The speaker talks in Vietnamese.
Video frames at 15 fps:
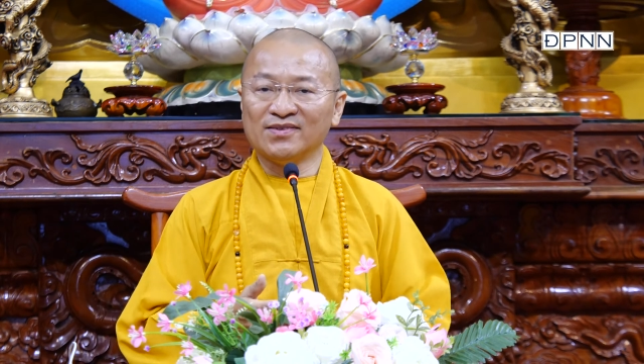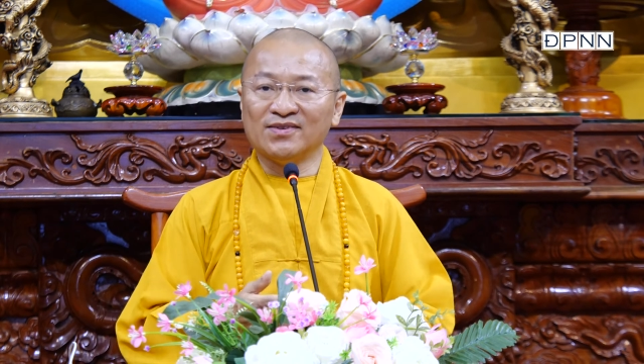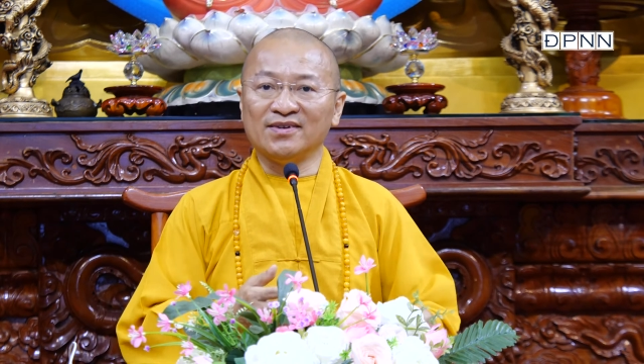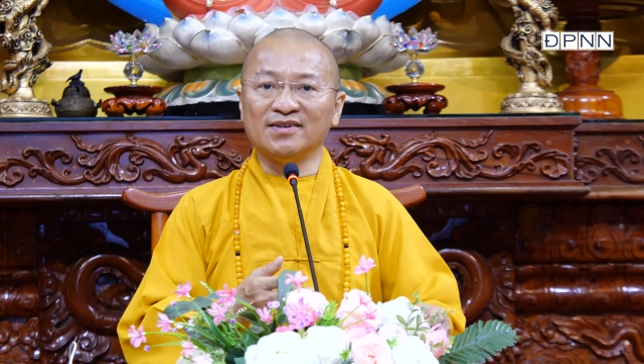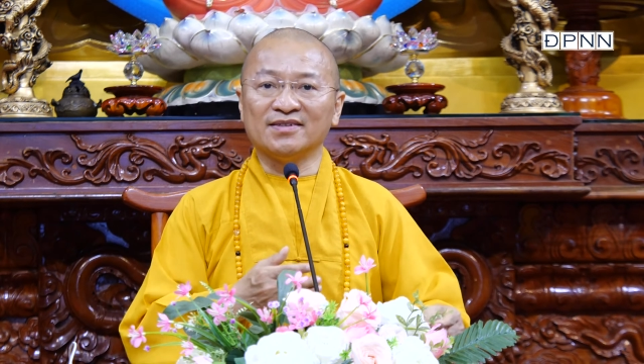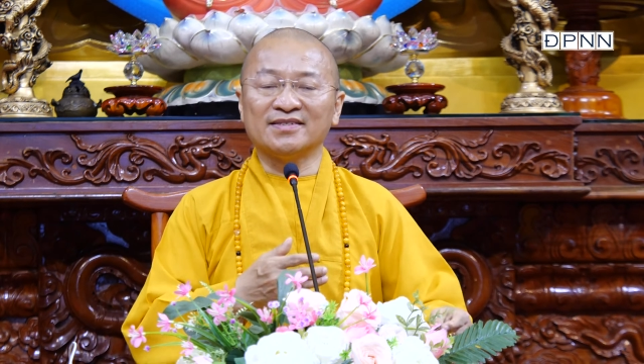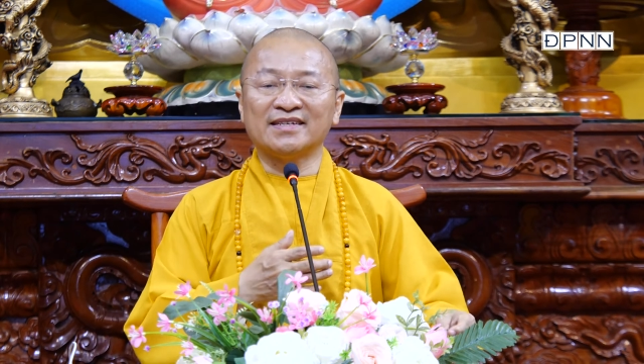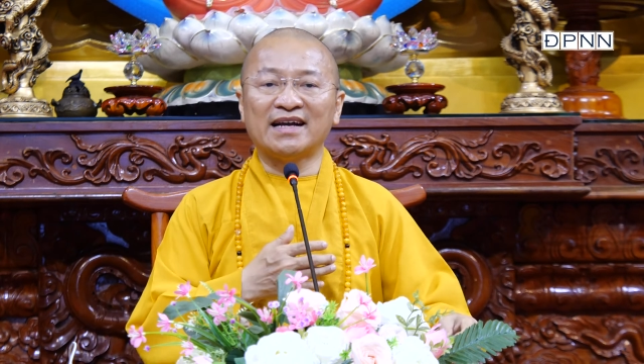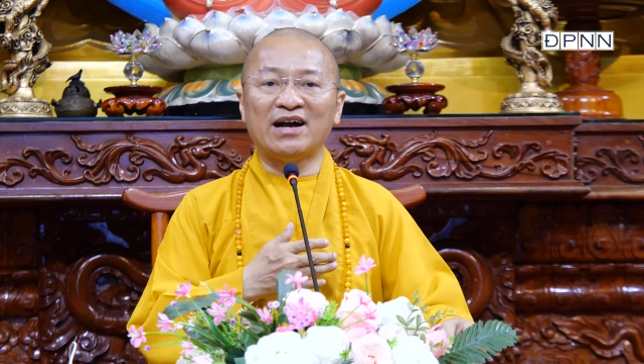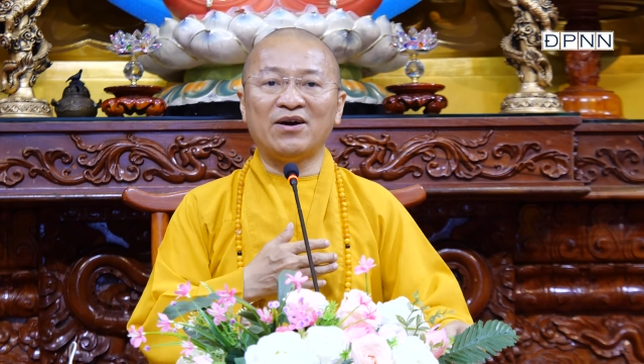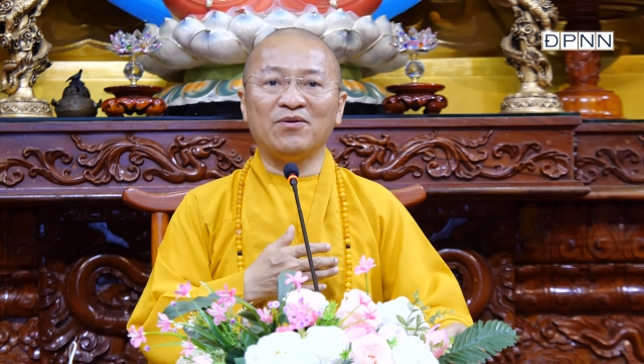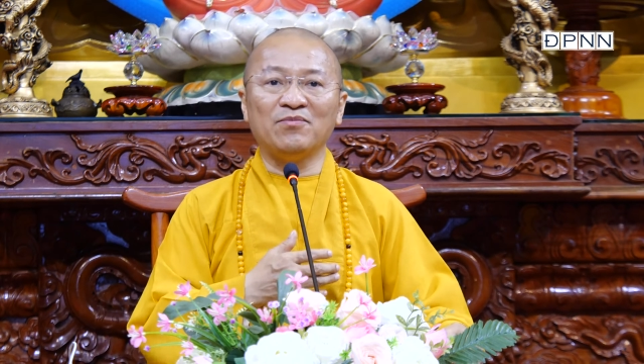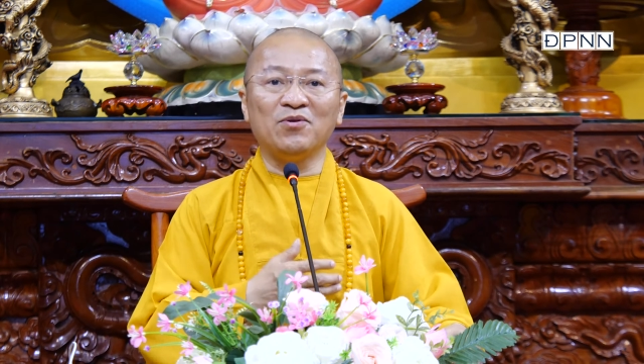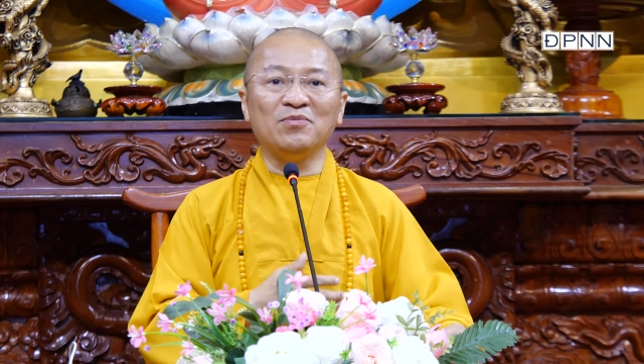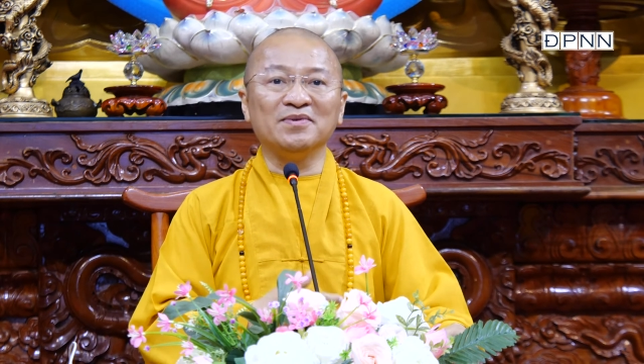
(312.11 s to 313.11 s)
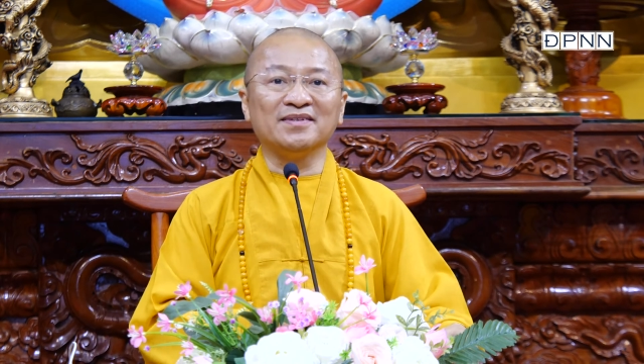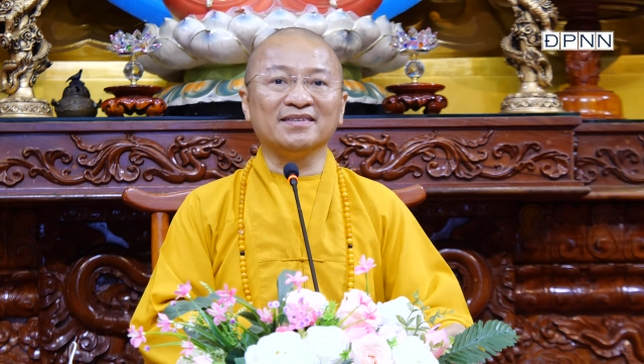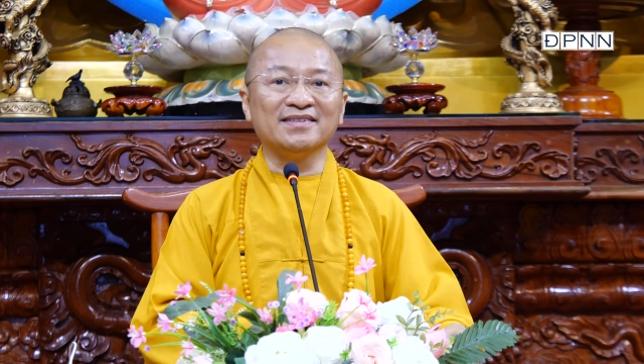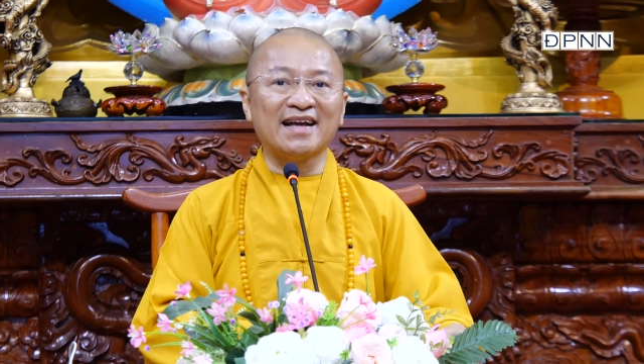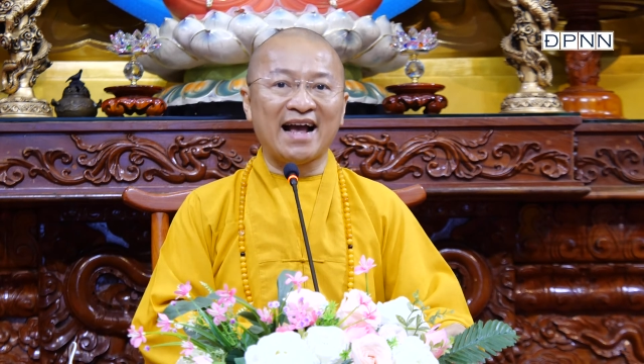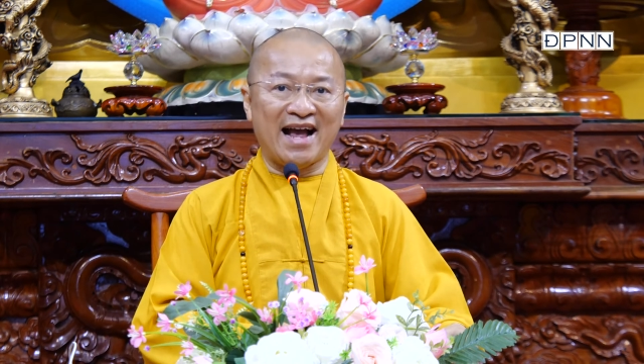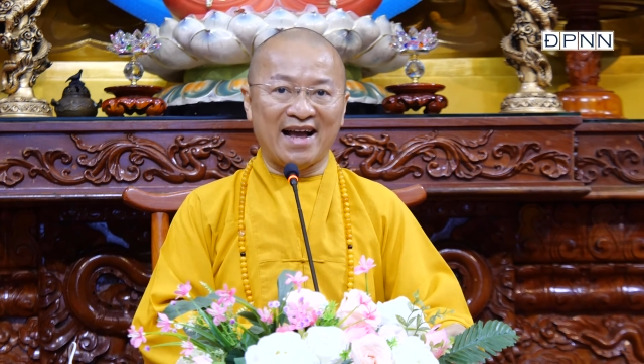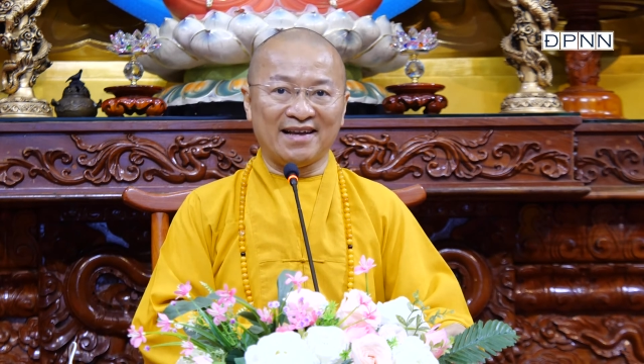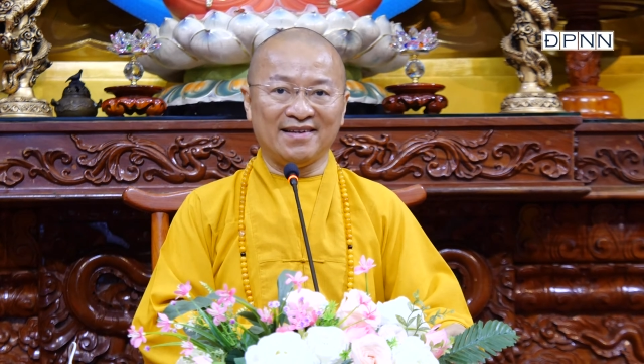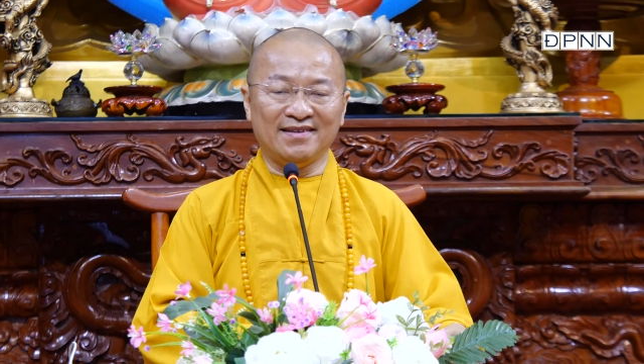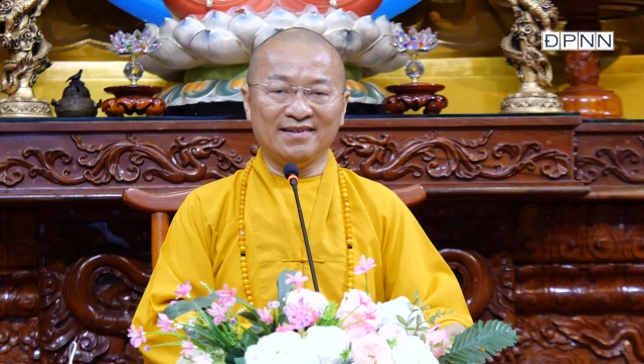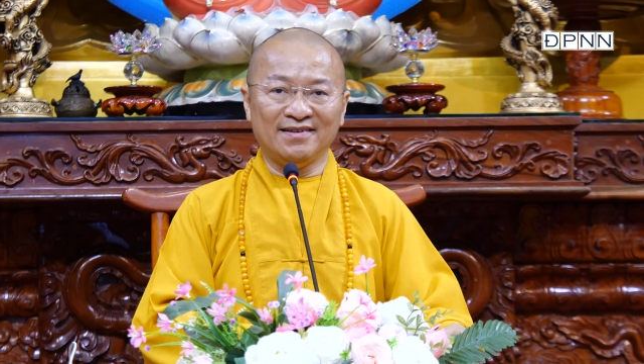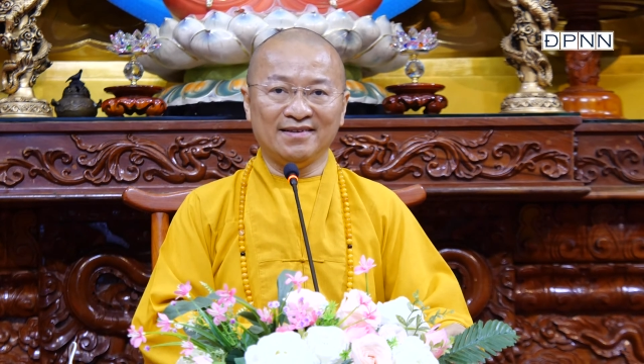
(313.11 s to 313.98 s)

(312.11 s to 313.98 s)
Cho nên sau 49 ngày